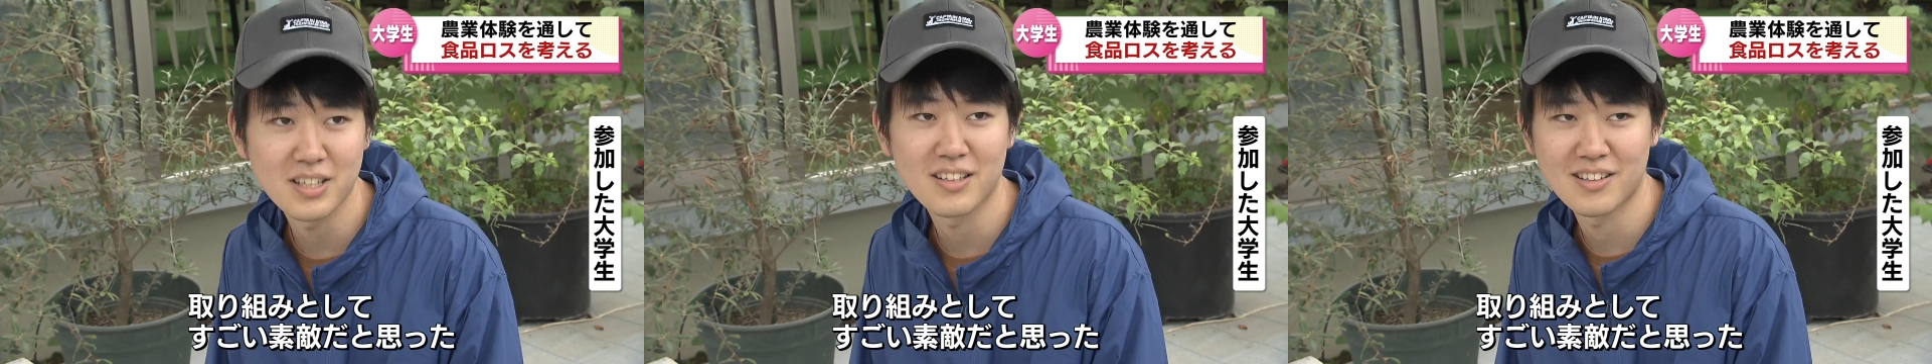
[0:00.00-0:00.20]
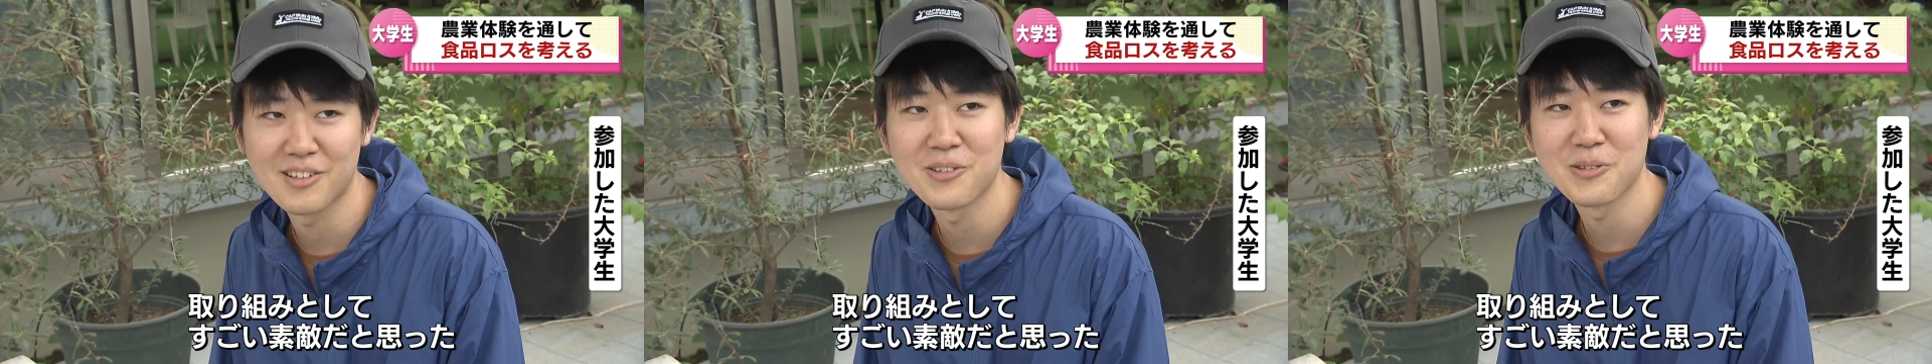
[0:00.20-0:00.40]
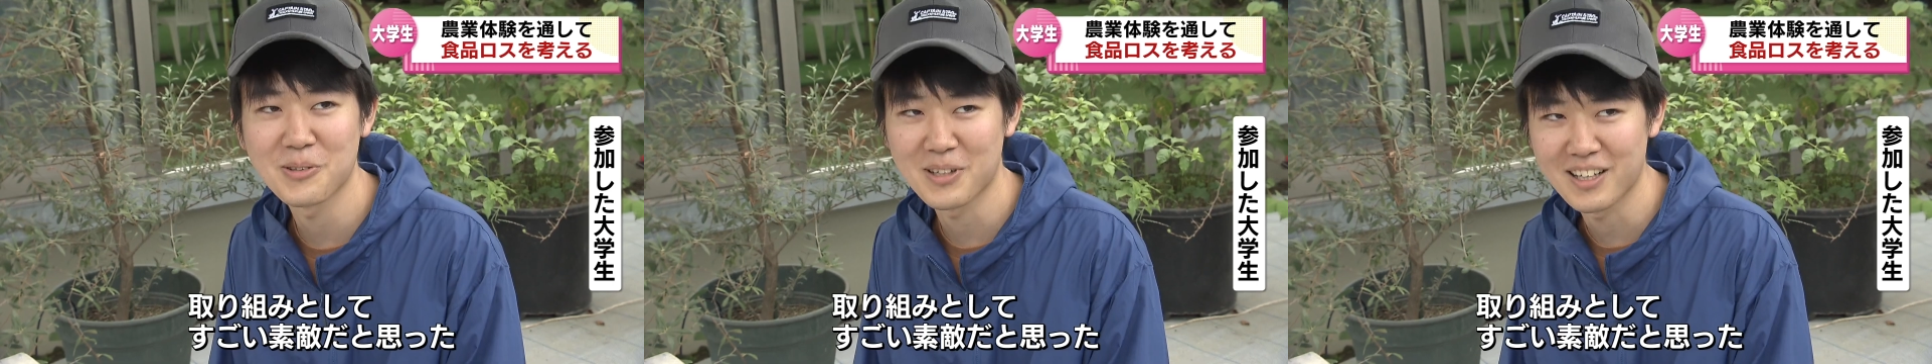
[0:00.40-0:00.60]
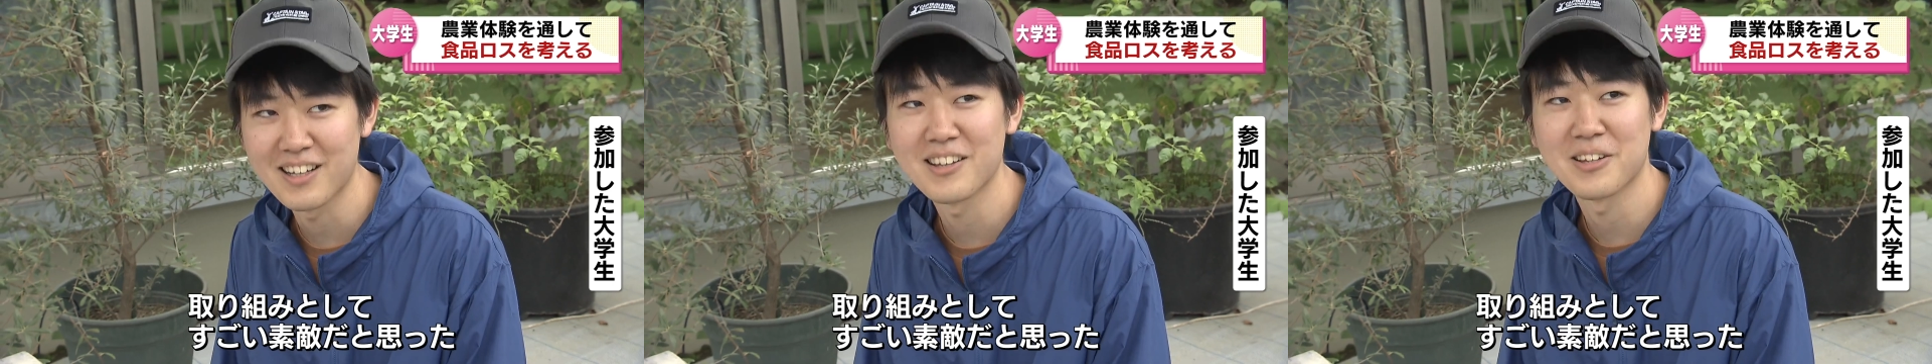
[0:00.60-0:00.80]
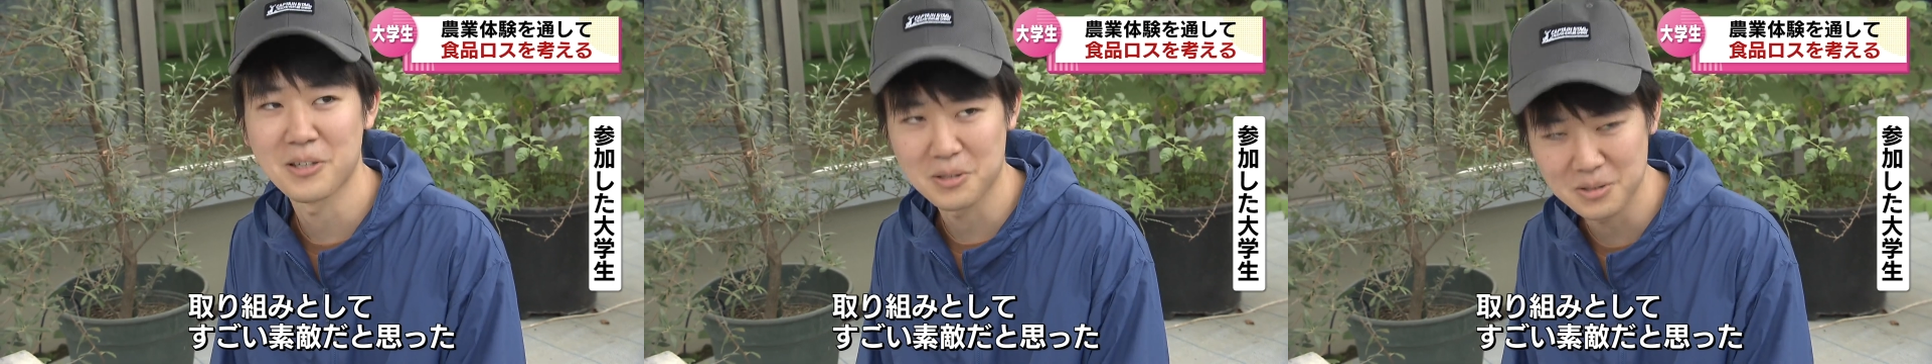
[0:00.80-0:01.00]
素敵なことだ
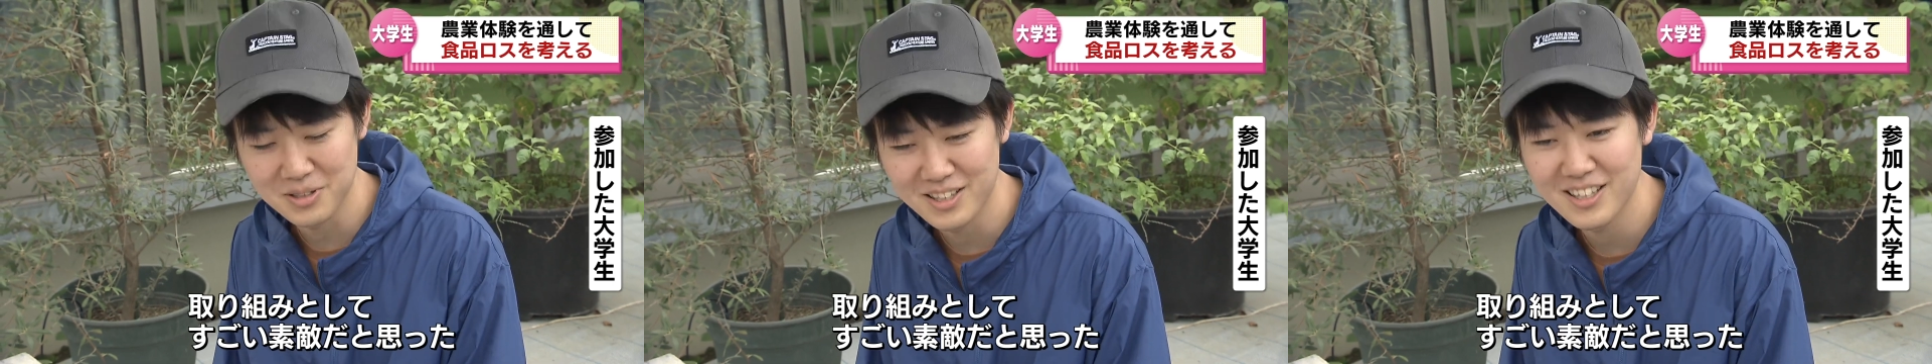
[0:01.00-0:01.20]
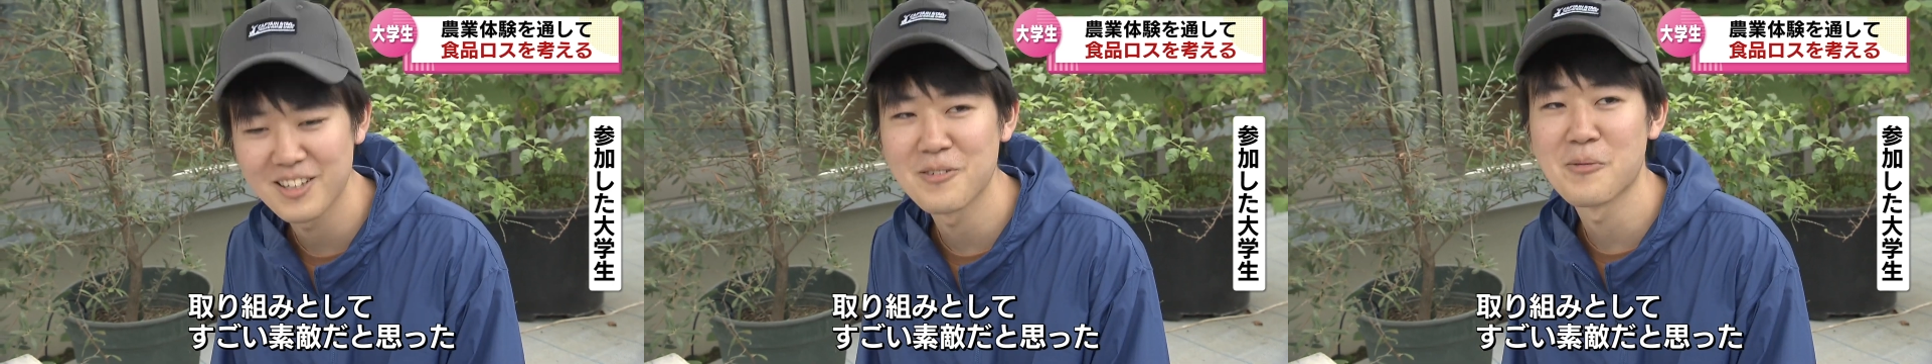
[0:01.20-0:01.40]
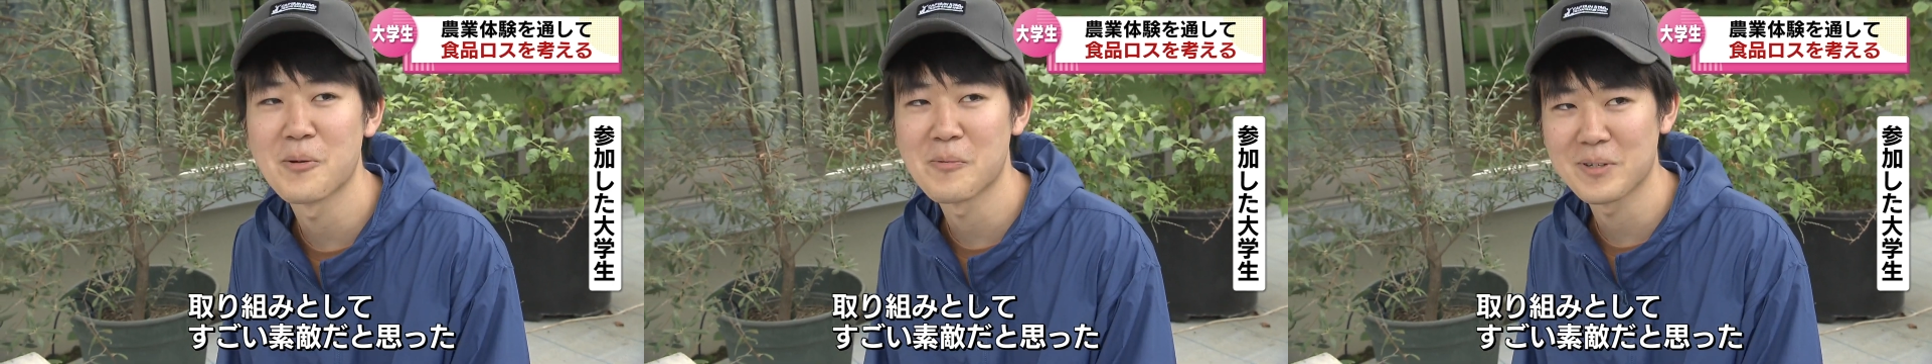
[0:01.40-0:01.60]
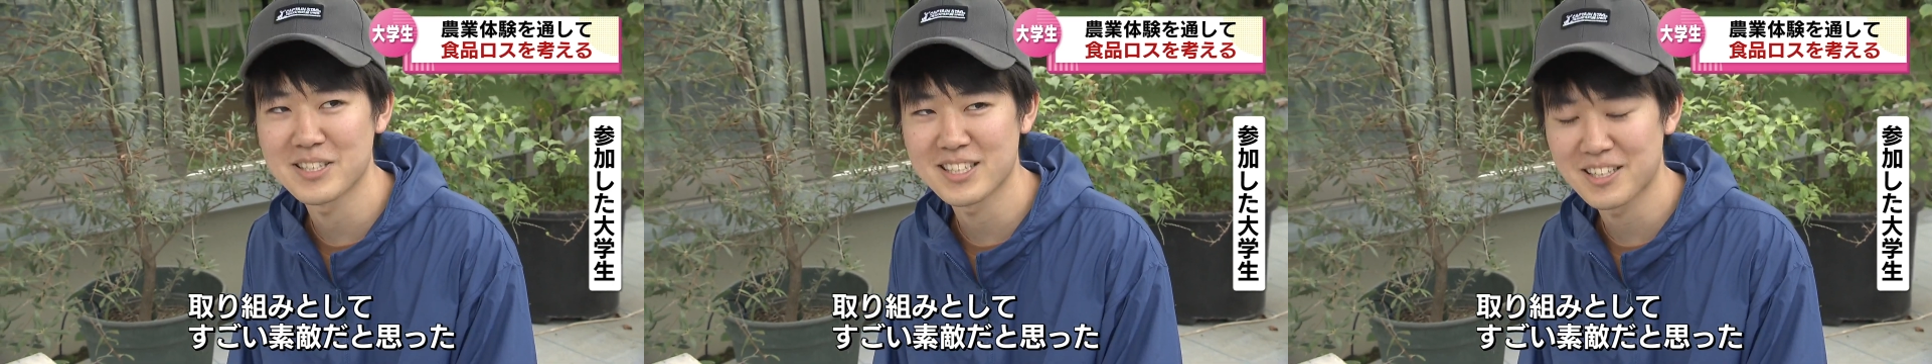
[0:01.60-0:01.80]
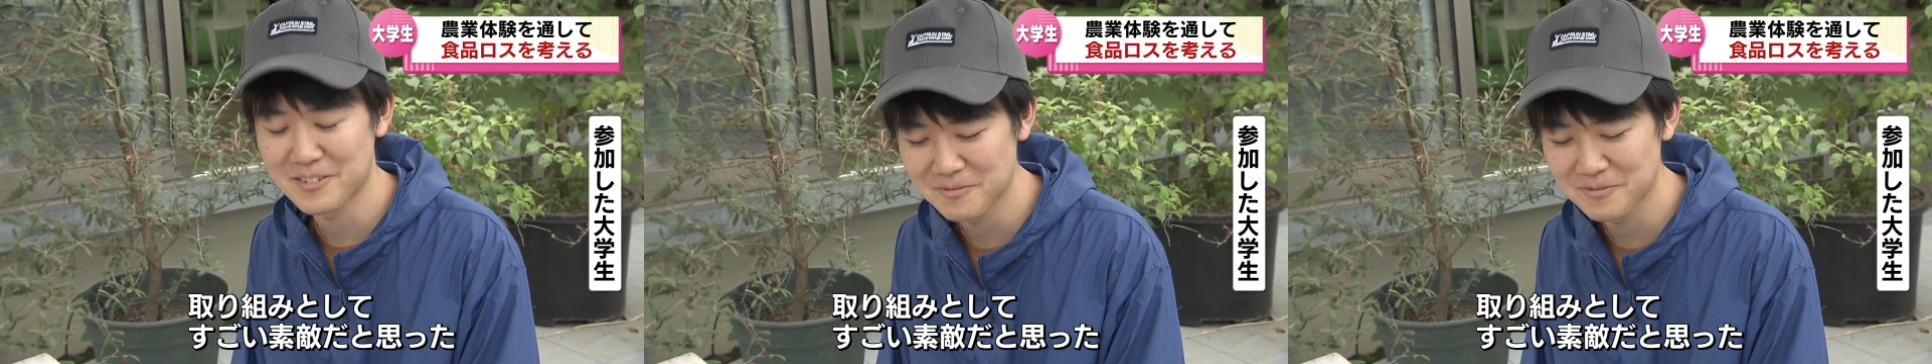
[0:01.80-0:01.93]
なって思いまし